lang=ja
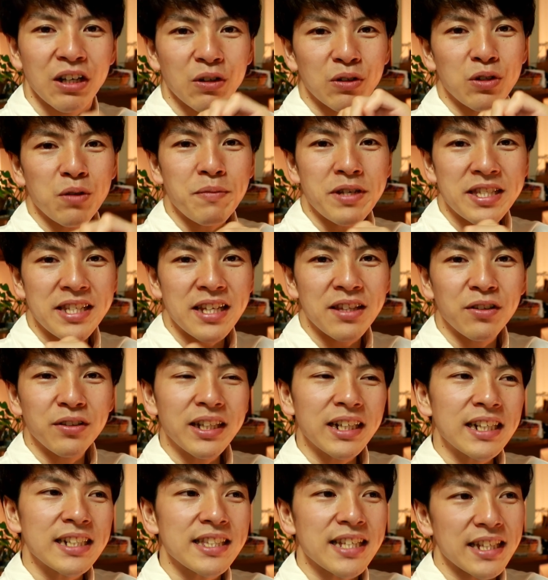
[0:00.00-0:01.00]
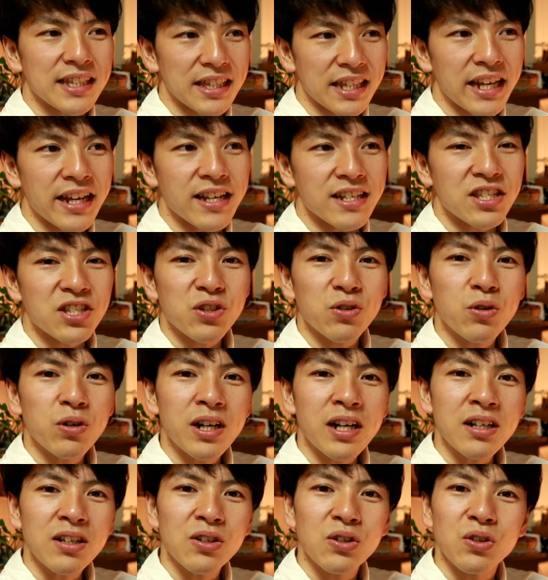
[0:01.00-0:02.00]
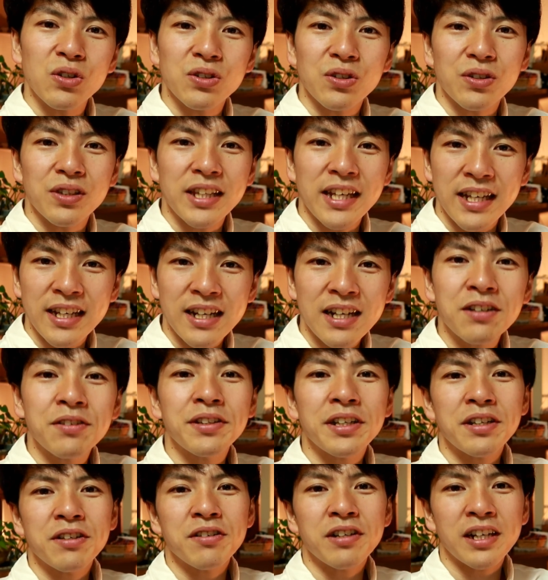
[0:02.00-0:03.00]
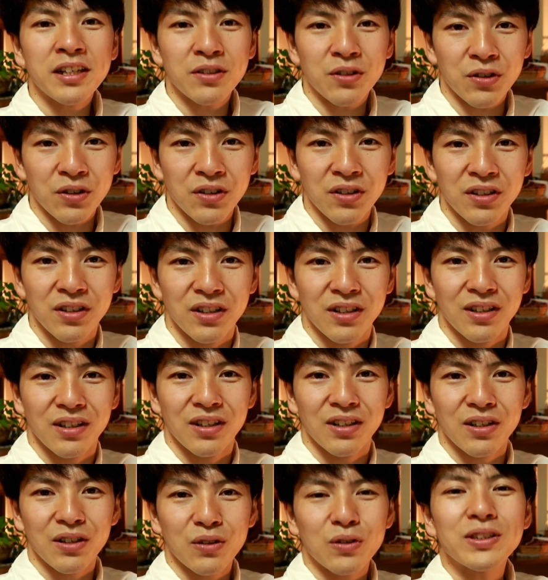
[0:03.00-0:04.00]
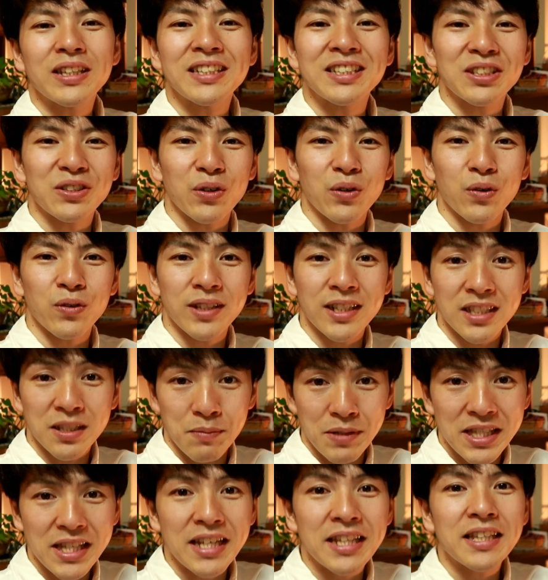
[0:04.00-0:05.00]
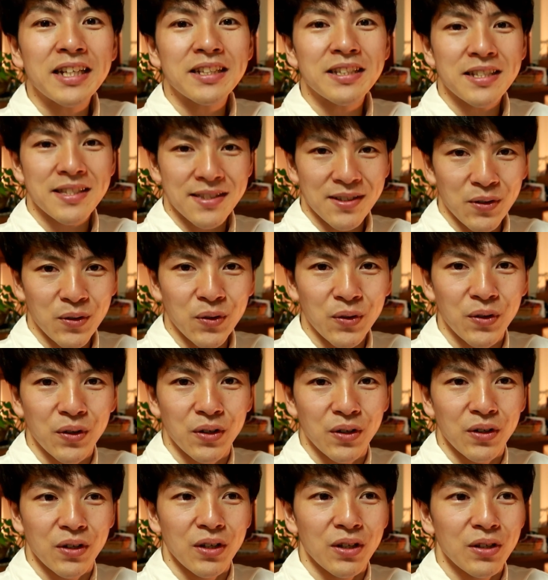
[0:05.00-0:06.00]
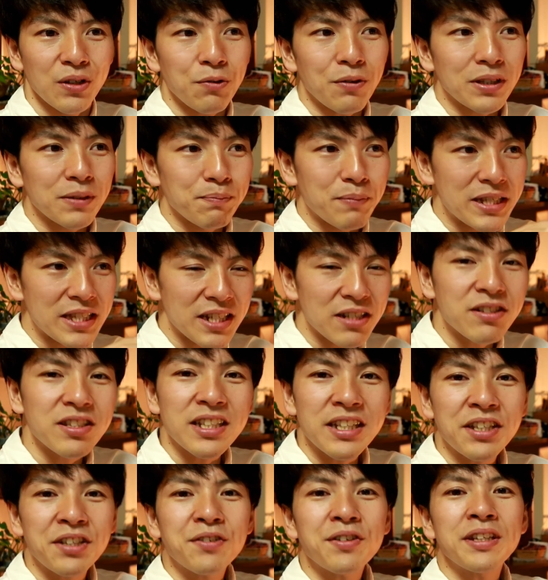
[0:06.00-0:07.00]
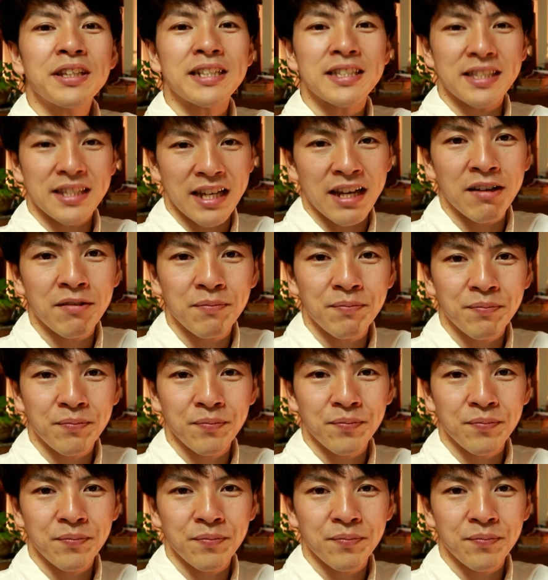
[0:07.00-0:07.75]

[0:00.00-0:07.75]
この目線の高さって小学校の低学年ぐらいの子たちと同じ目線なんですよ。要はめちゃくちゃ低いんですね。